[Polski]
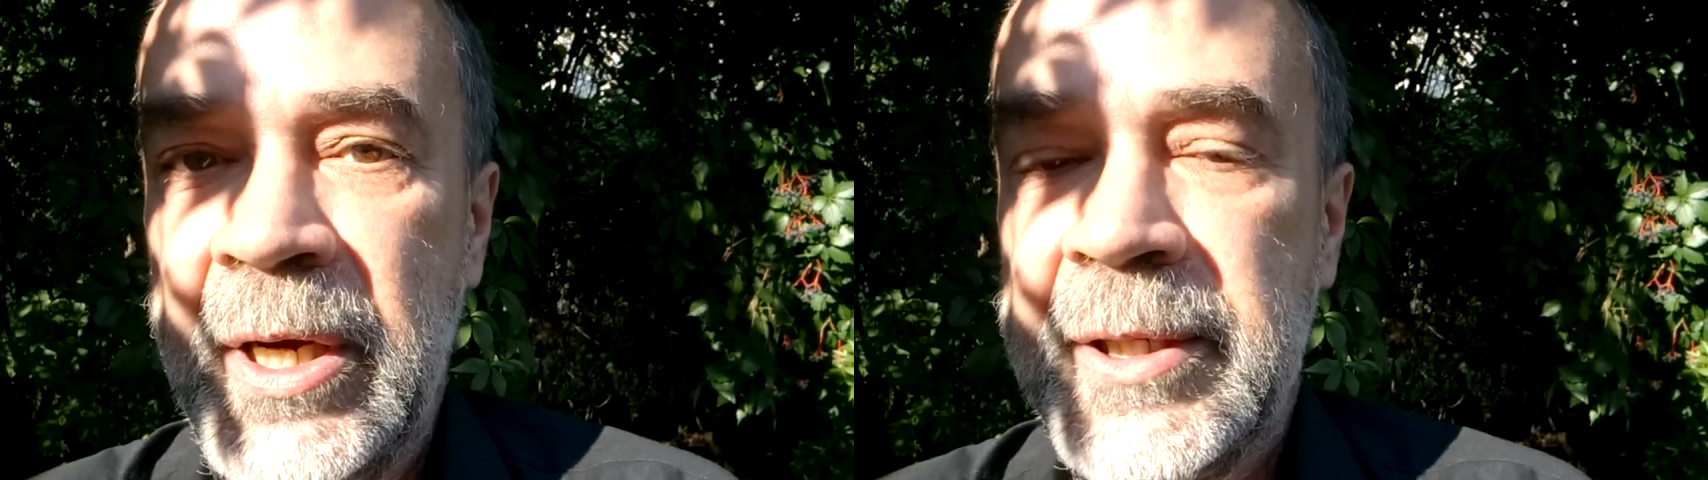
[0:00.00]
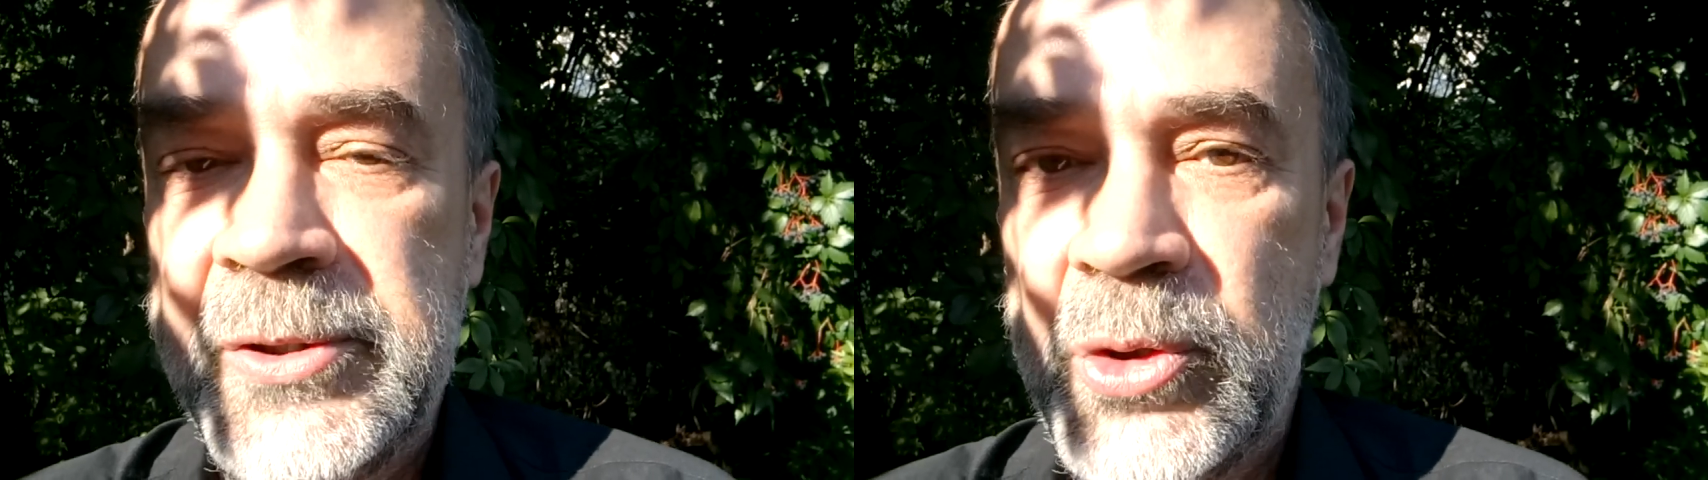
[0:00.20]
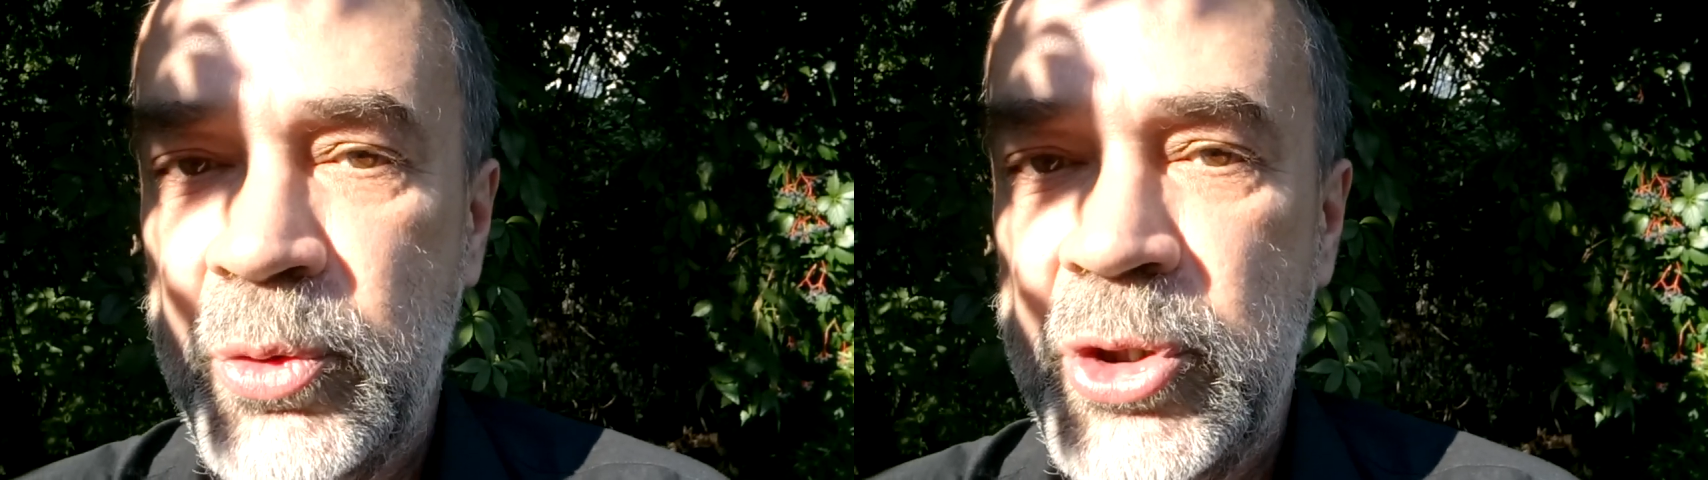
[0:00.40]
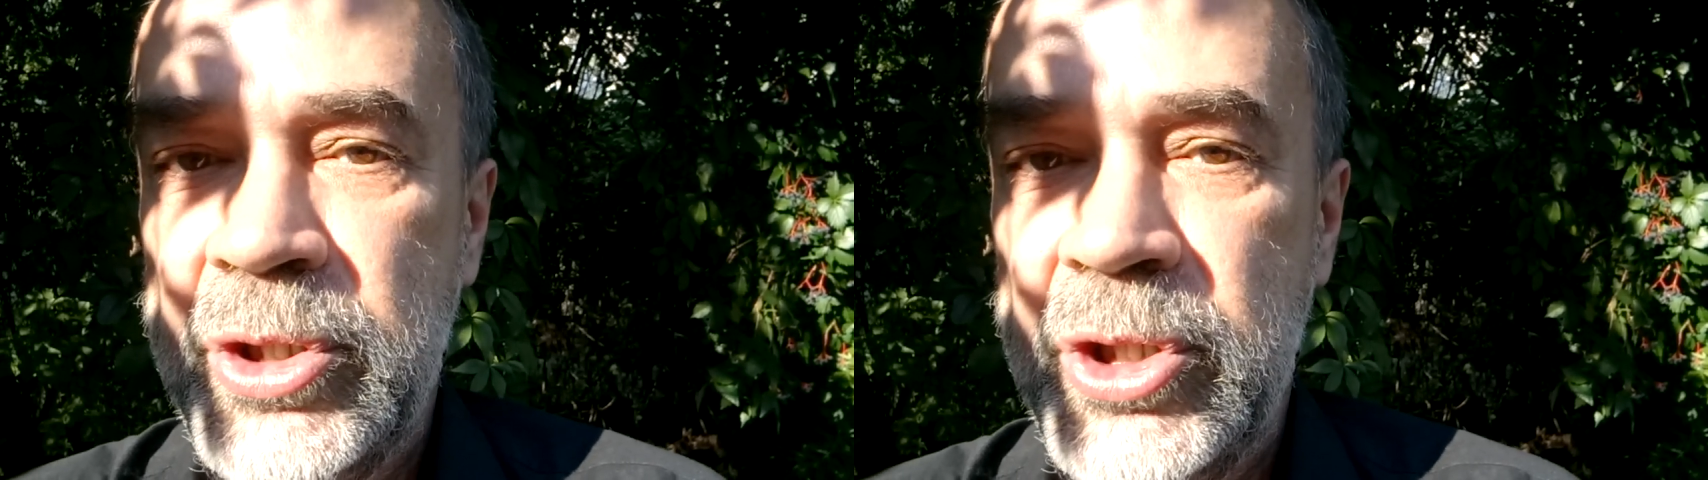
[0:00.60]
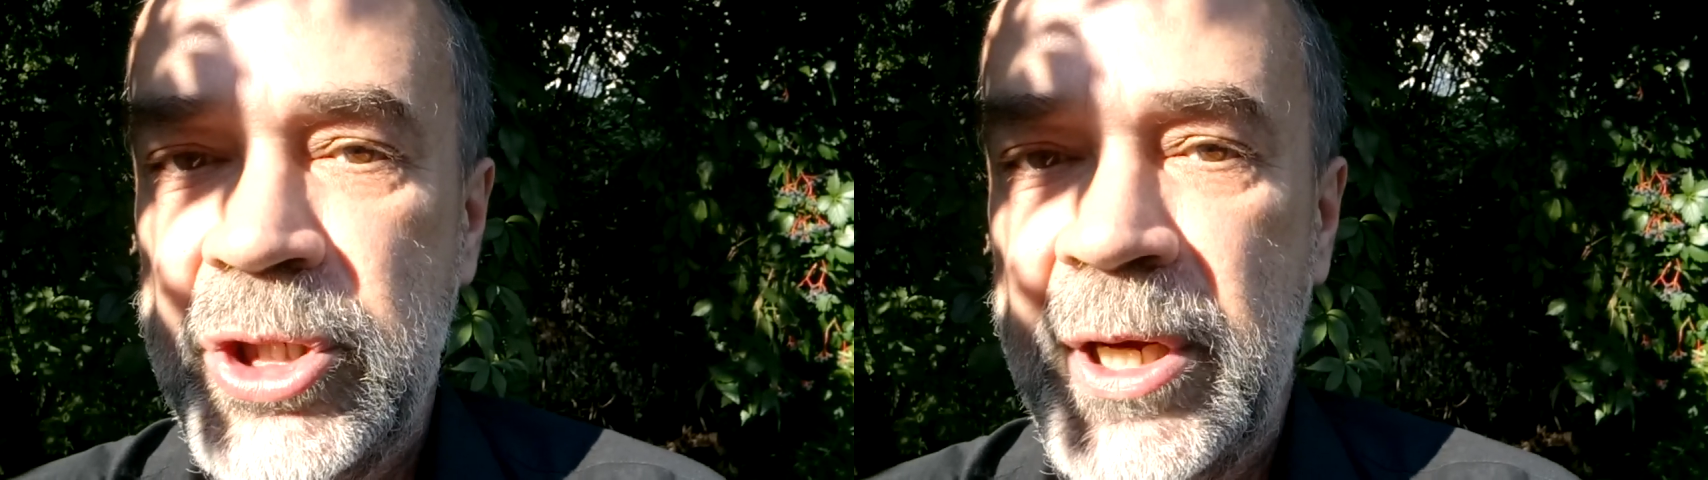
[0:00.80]

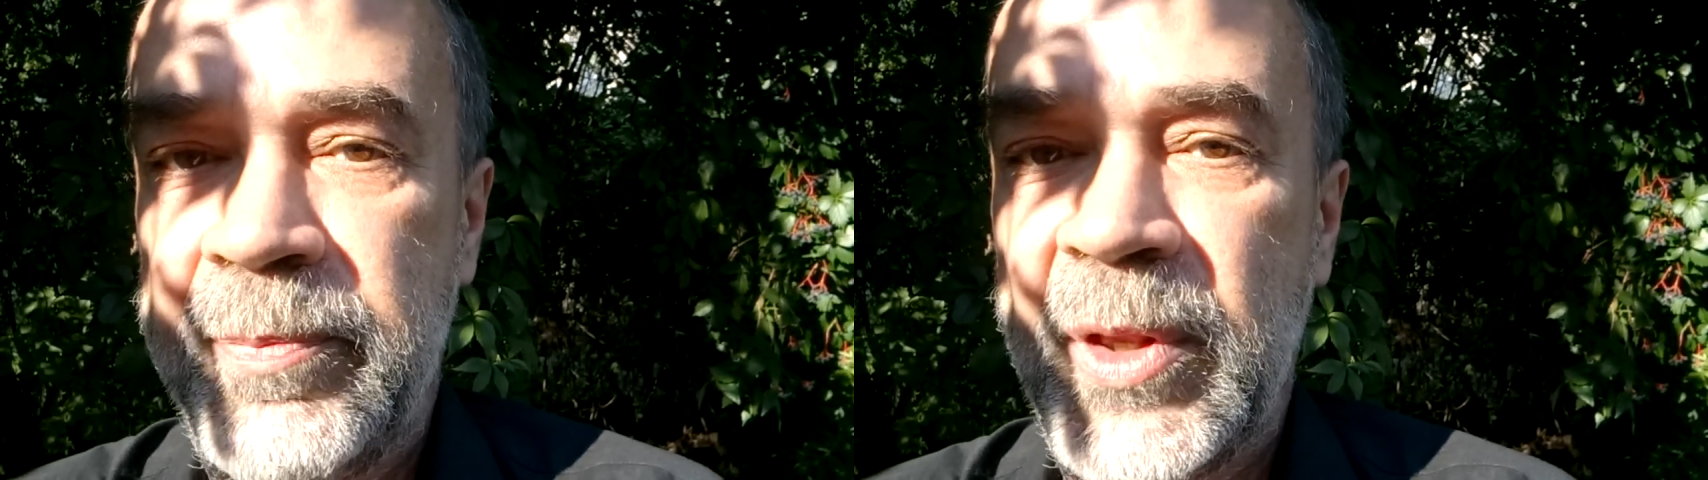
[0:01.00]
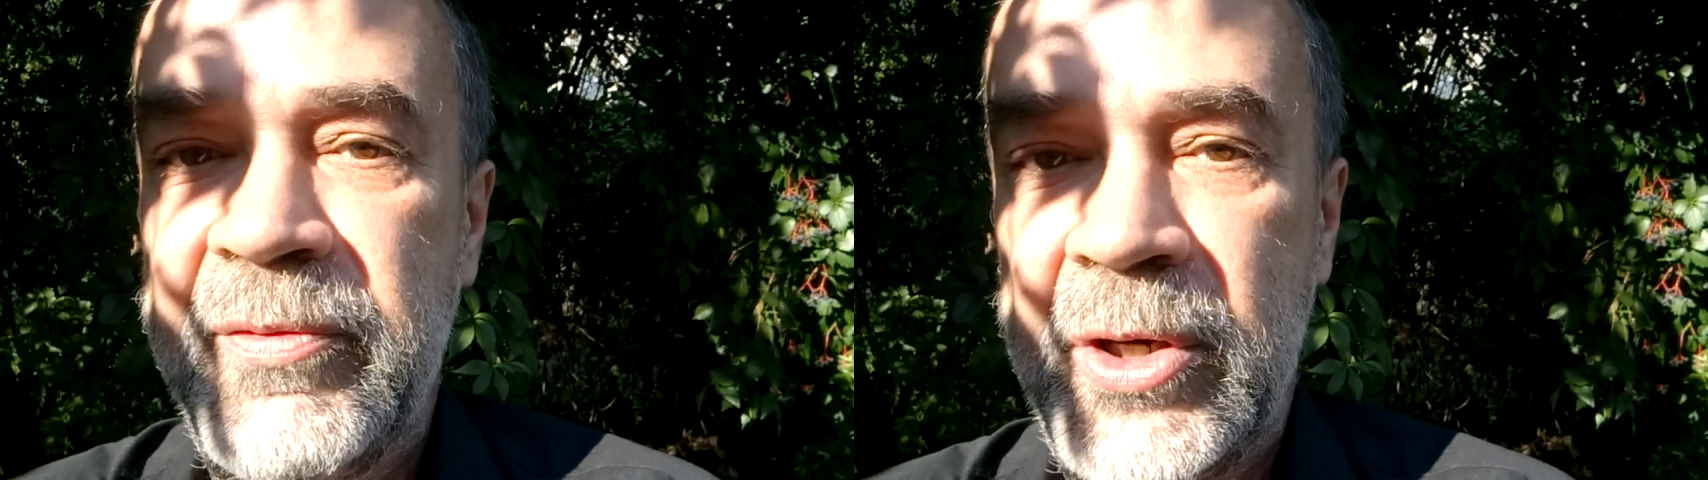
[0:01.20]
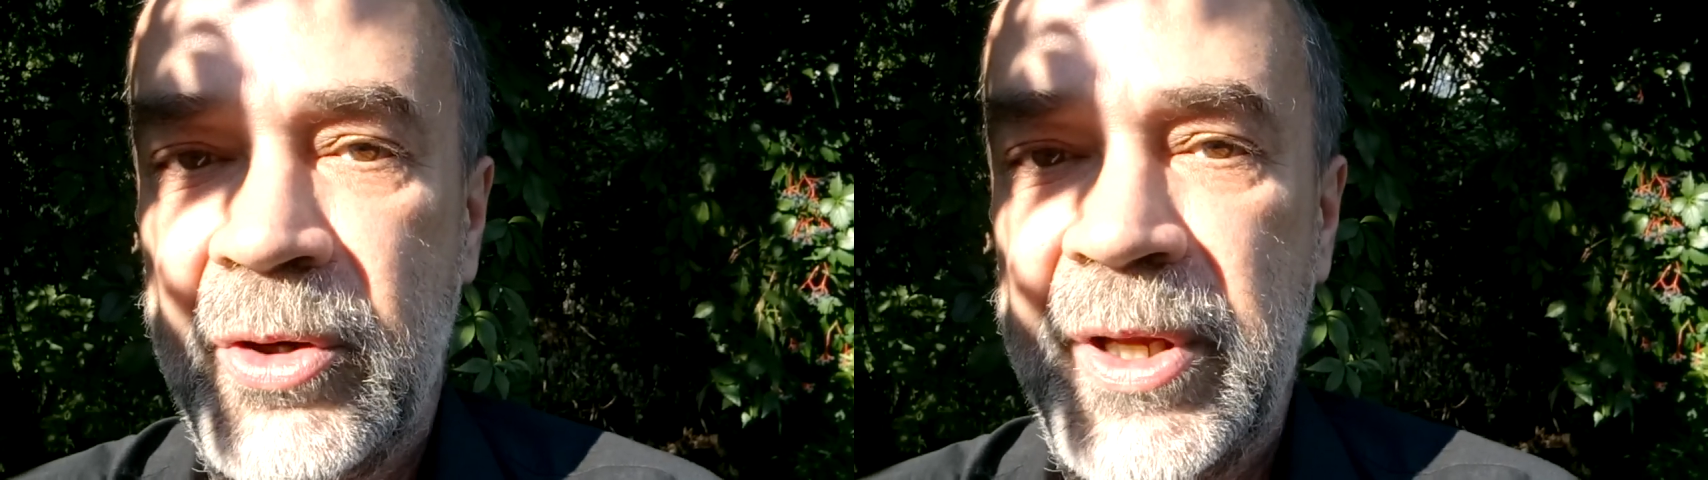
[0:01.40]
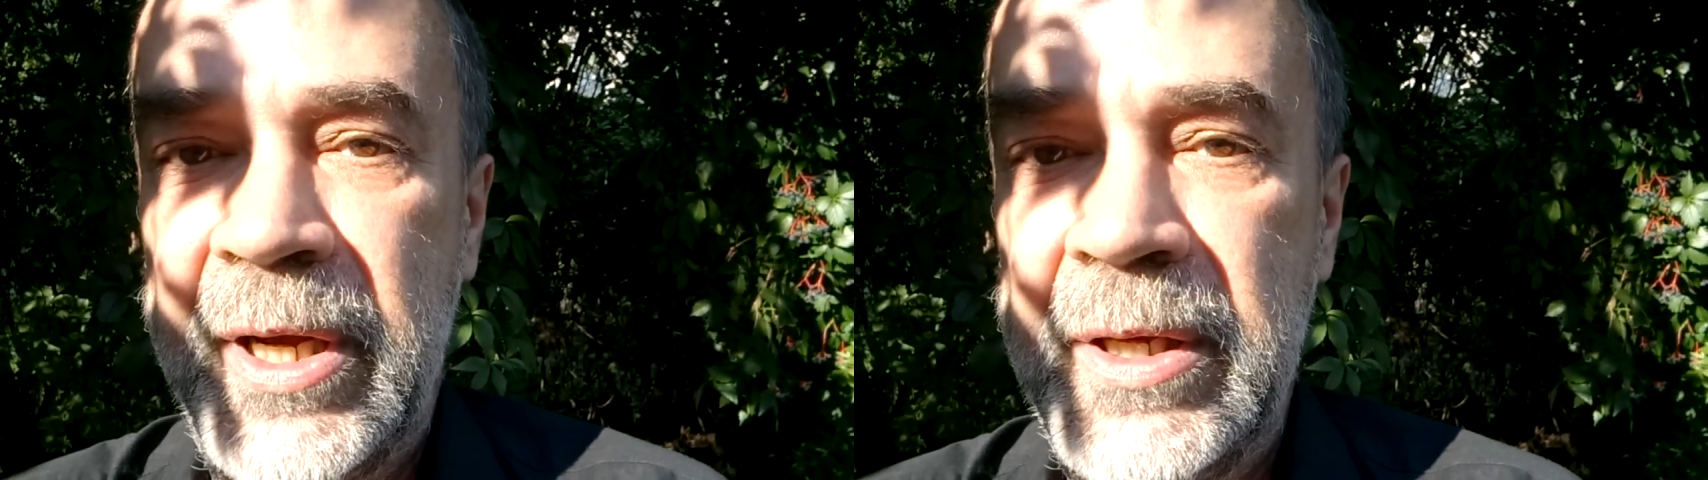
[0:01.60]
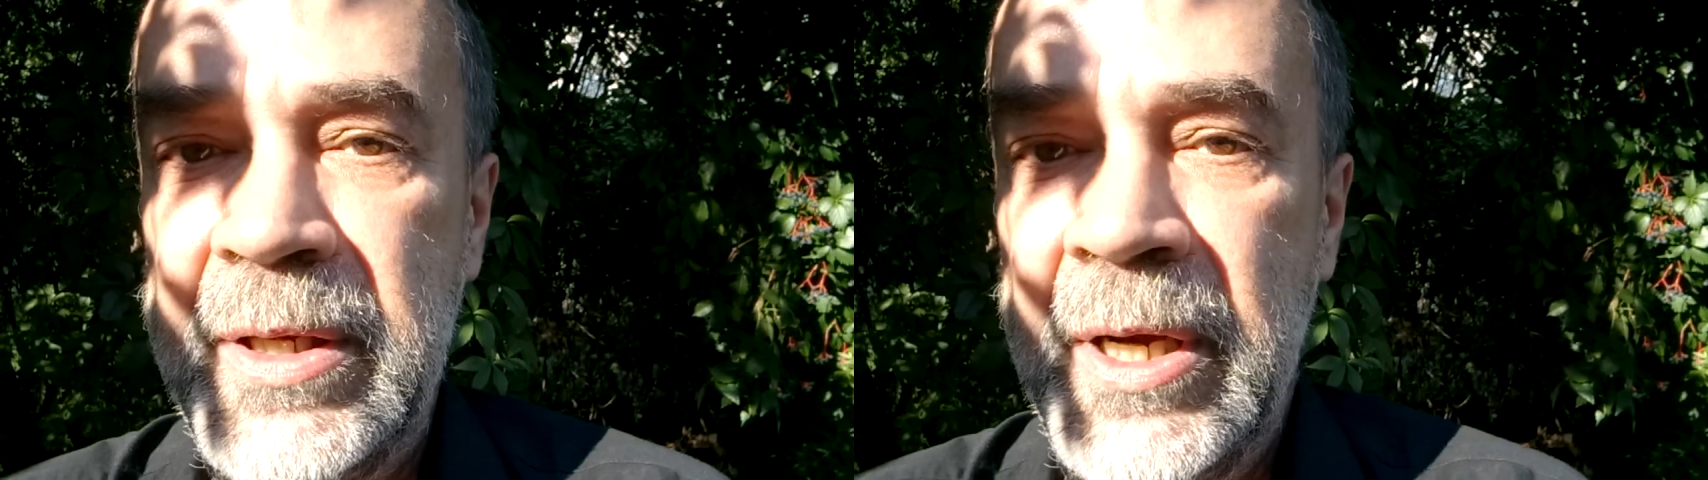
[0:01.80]
Rozluźnij się,
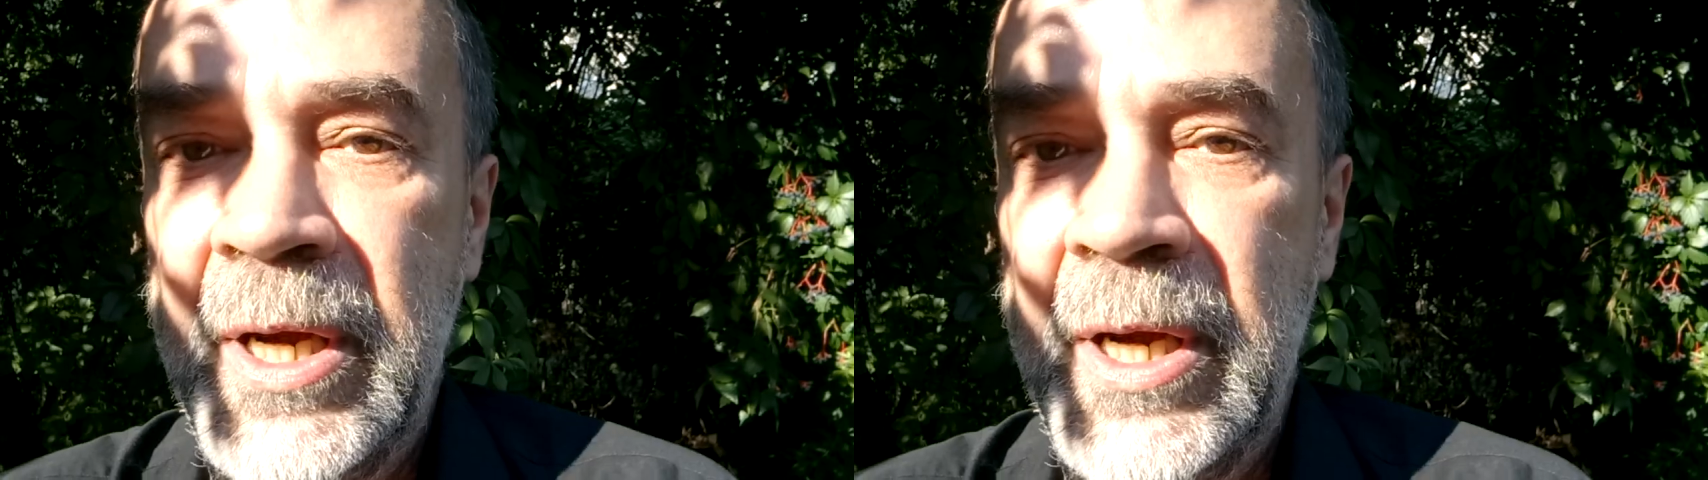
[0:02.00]
wykonaj